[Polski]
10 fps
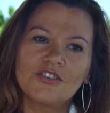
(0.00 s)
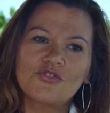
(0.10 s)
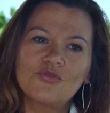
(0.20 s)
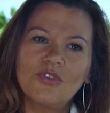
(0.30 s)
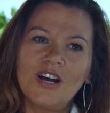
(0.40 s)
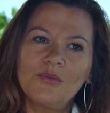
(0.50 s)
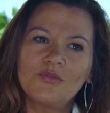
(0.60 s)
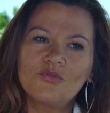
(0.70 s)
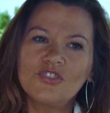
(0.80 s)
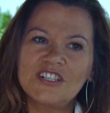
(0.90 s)

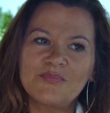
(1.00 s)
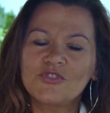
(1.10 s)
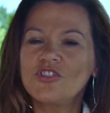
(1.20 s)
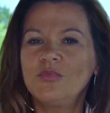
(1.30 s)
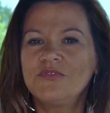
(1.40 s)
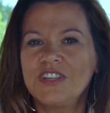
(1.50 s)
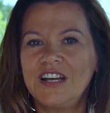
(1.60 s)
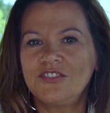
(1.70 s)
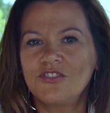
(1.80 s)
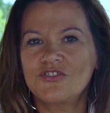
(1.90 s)
szukał różnych sposobów
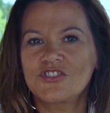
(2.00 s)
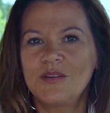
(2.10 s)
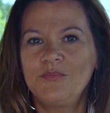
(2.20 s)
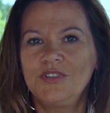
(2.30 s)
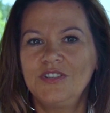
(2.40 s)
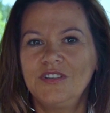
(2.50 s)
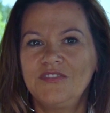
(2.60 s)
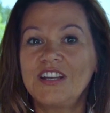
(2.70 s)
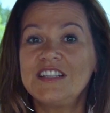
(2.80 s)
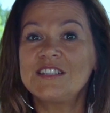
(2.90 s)
na to, żeby
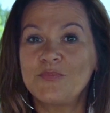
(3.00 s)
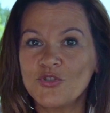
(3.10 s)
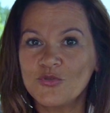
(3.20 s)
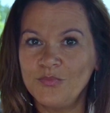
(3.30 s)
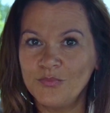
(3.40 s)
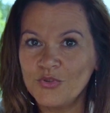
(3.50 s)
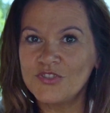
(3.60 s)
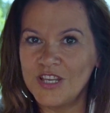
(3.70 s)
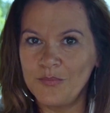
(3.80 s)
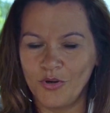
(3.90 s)
w jakiś sposób
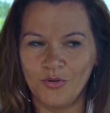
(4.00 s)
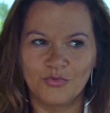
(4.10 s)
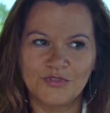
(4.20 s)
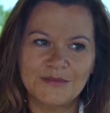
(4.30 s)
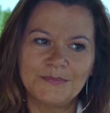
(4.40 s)
móc jej pomóc.